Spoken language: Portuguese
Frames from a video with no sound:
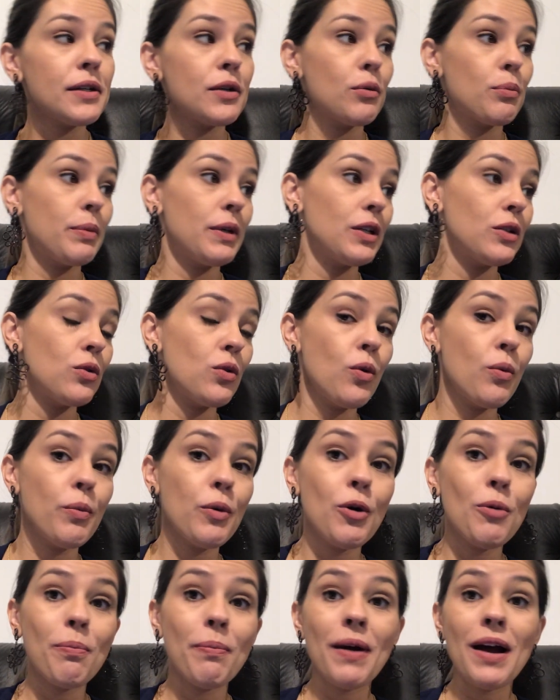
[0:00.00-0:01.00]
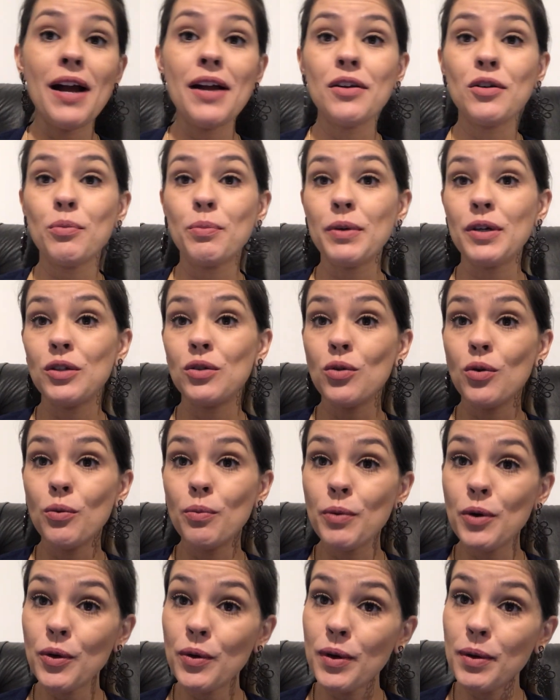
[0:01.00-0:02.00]
Eu perdoo meu pai. Eu perdoo
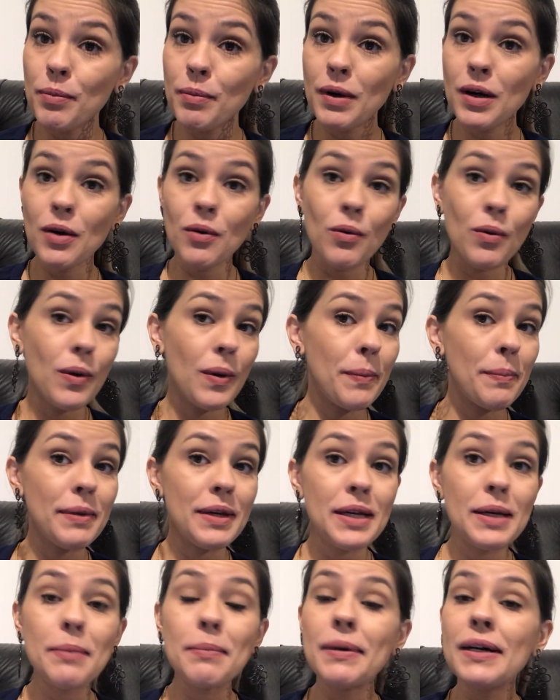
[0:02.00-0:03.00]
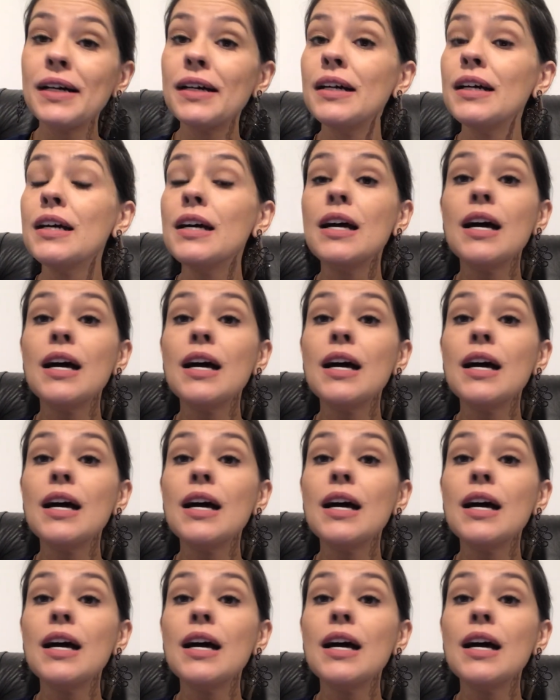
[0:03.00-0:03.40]
meu irmão ou a minha irmã.